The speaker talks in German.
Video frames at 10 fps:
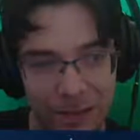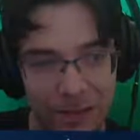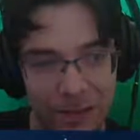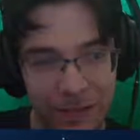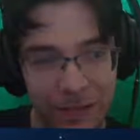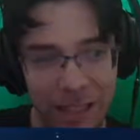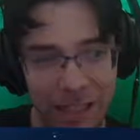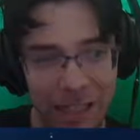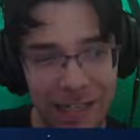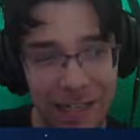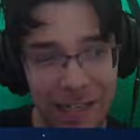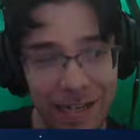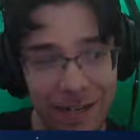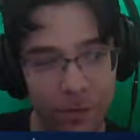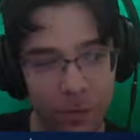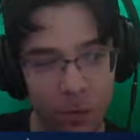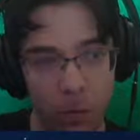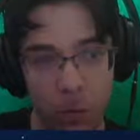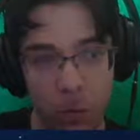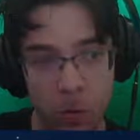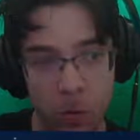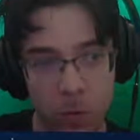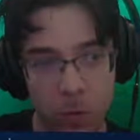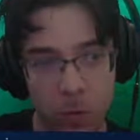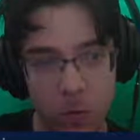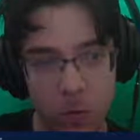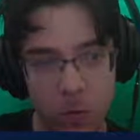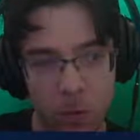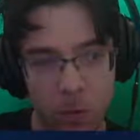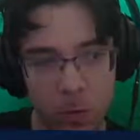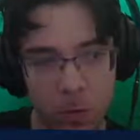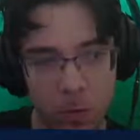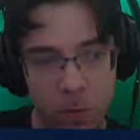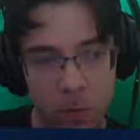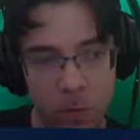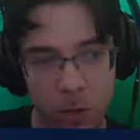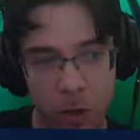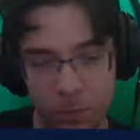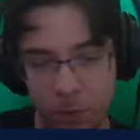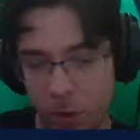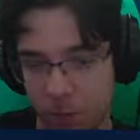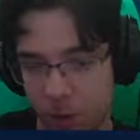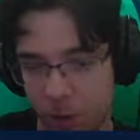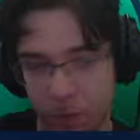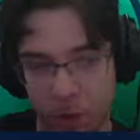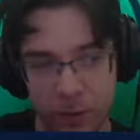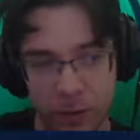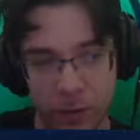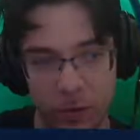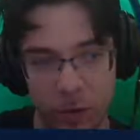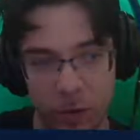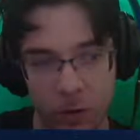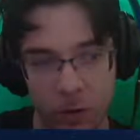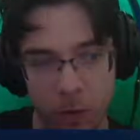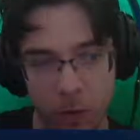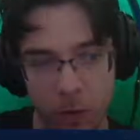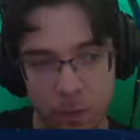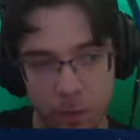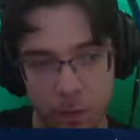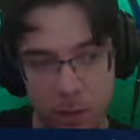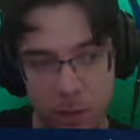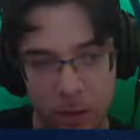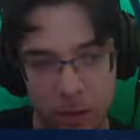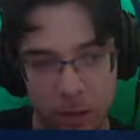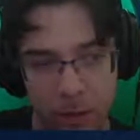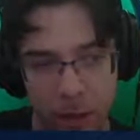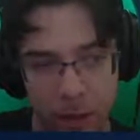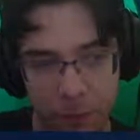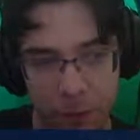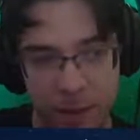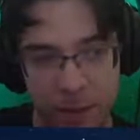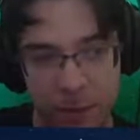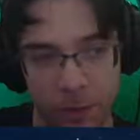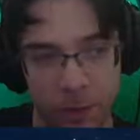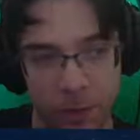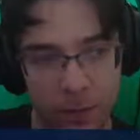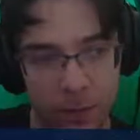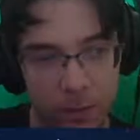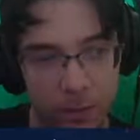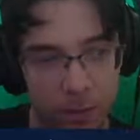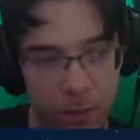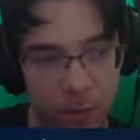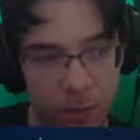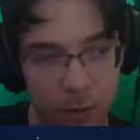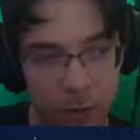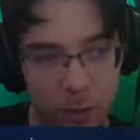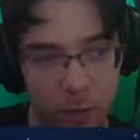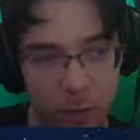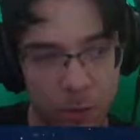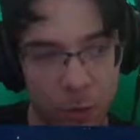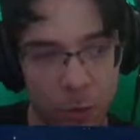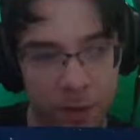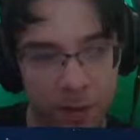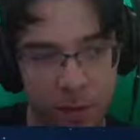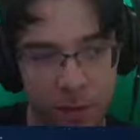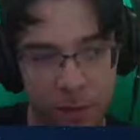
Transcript: Nein! Oh, komm, komm, komm, go, go, go, go, go. Einfach nur Gas, Leute. Boost.